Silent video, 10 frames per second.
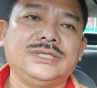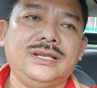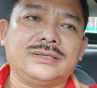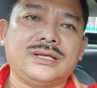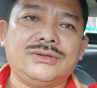
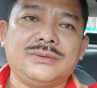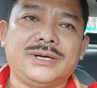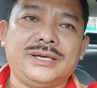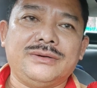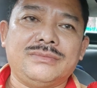Ilang taon na
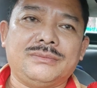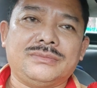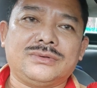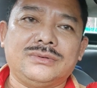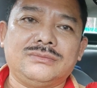ba kayo ma'am
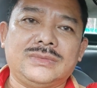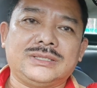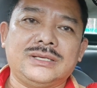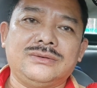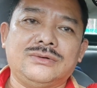kung
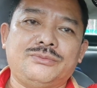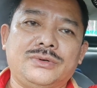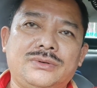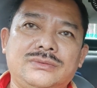matanong ko po?